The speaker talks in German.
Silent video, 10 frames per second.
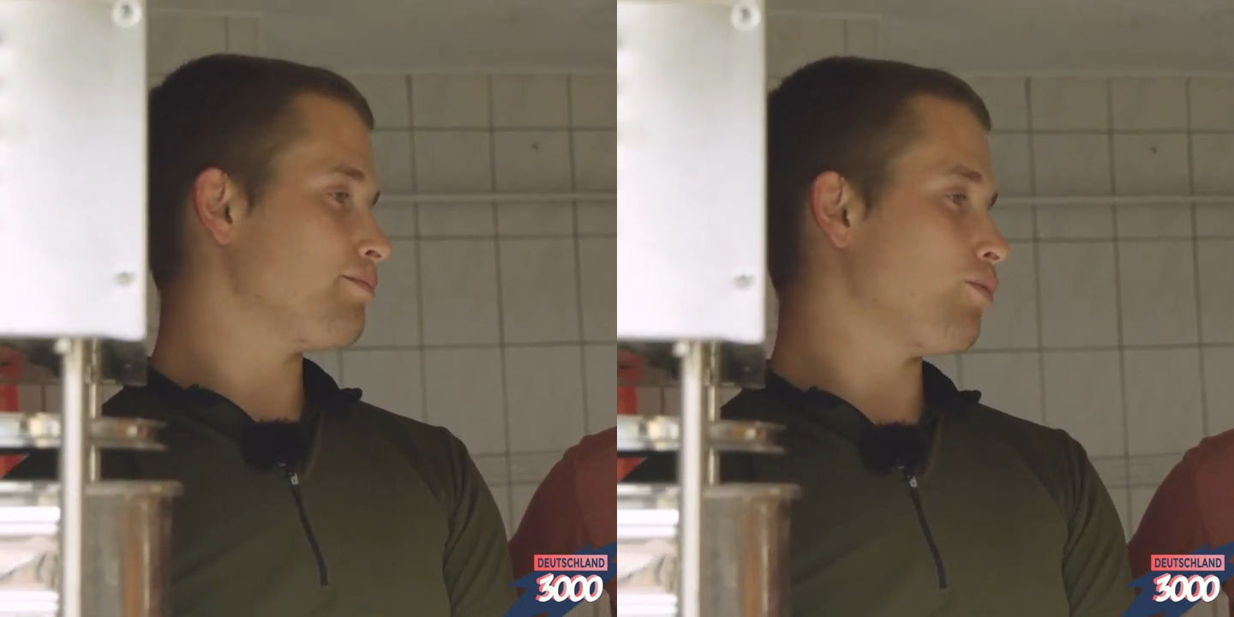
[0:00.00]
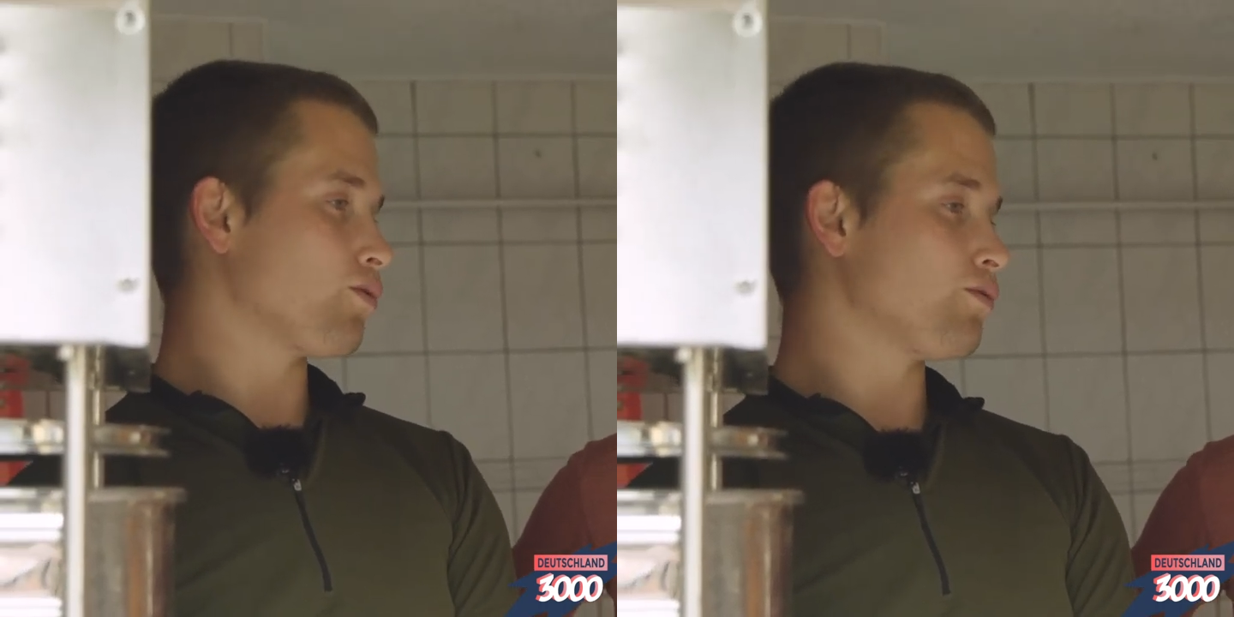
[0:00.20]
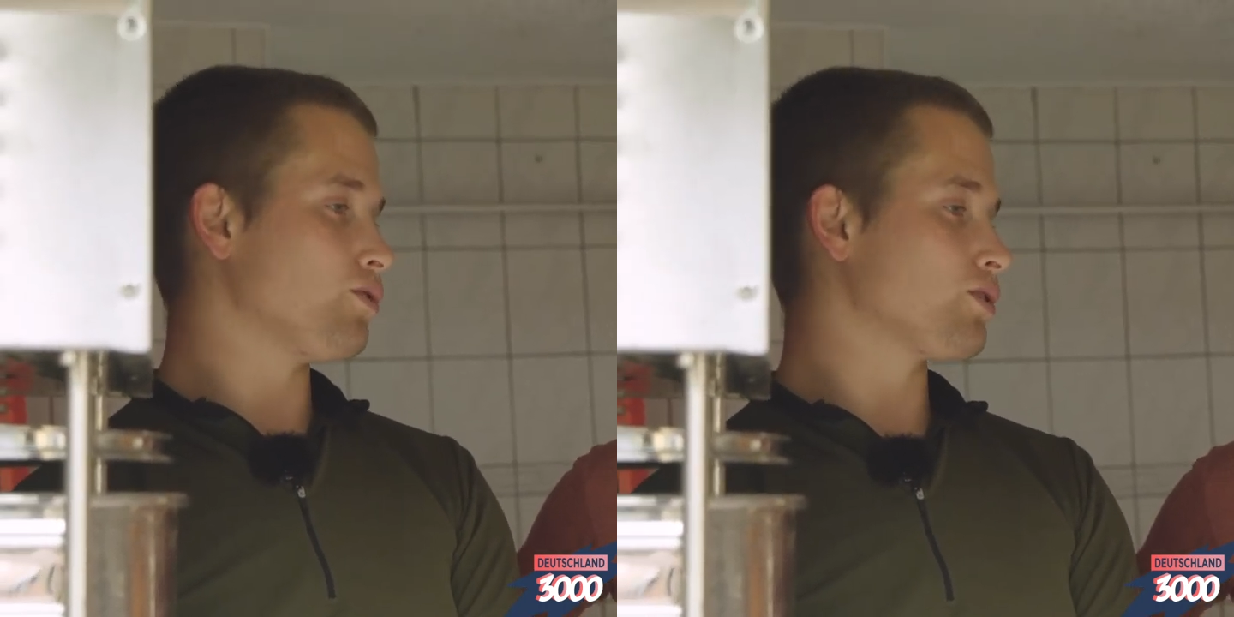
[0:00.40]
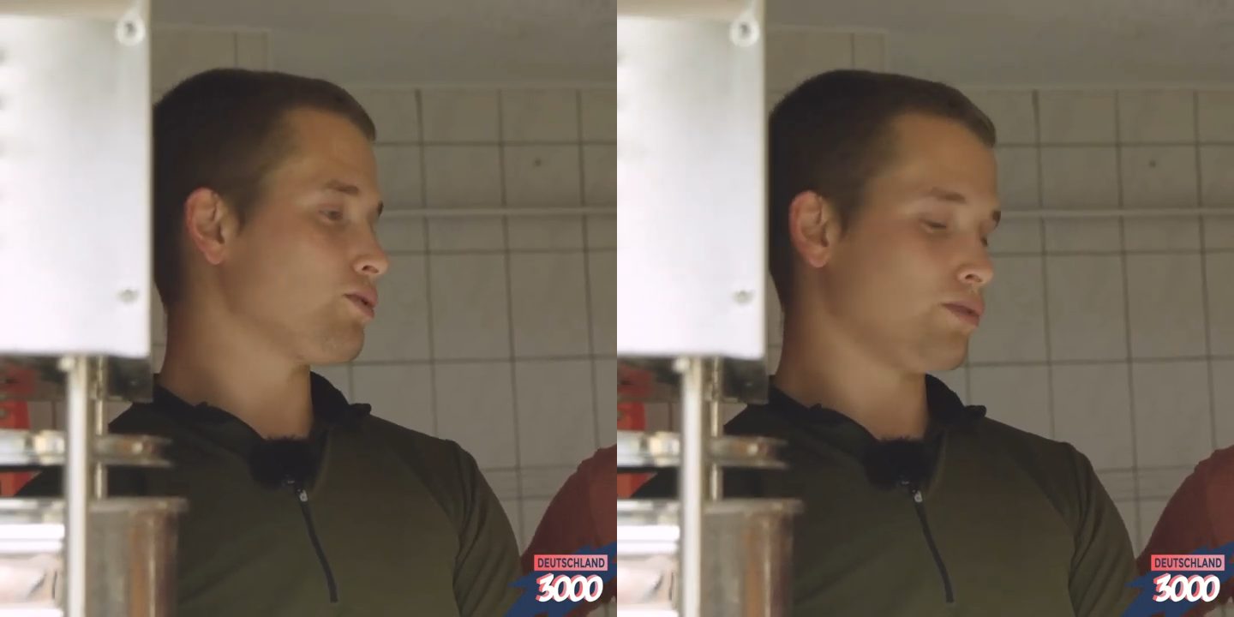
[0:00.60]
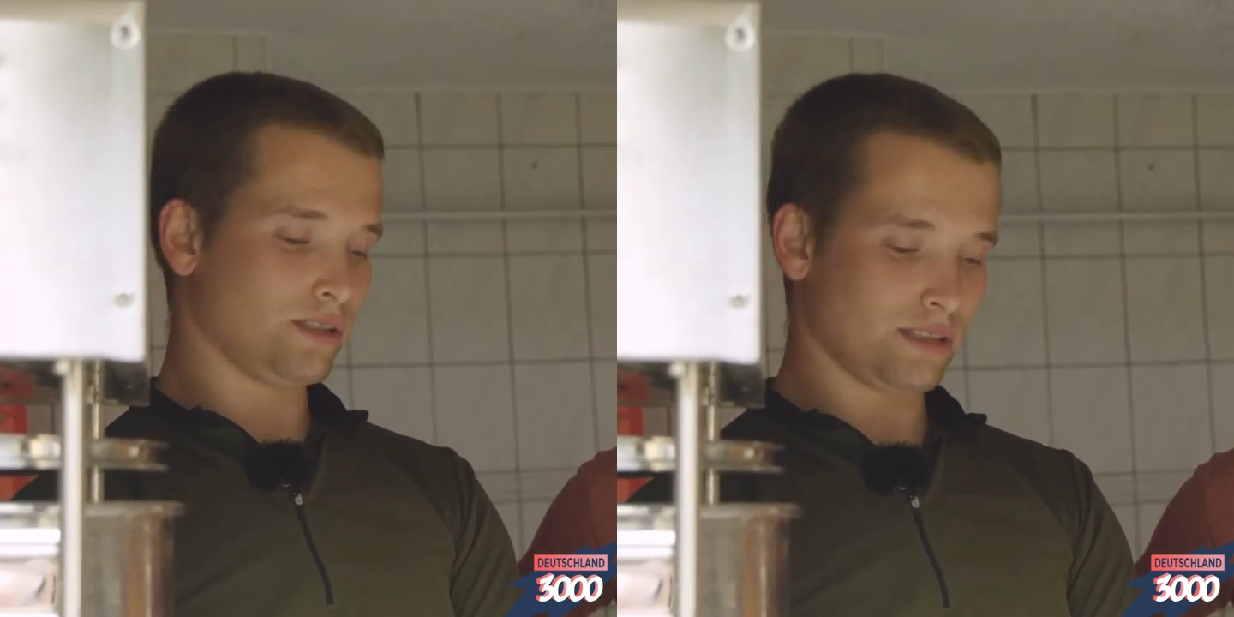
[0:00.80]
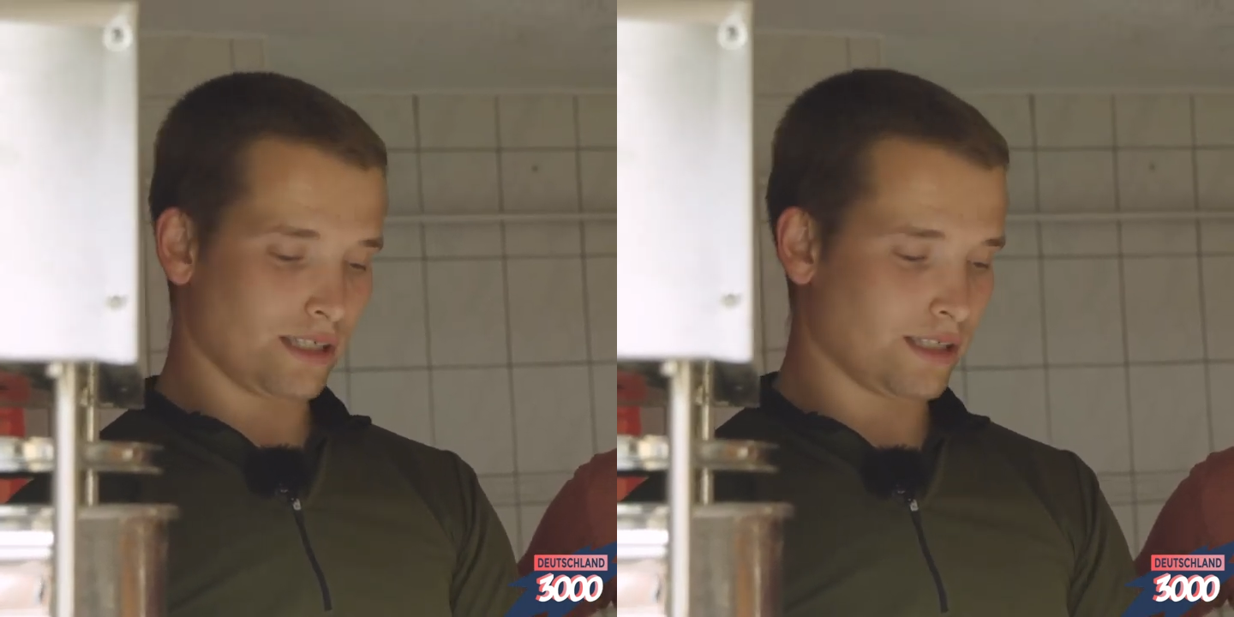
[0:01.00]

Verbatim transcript: Bockwurst und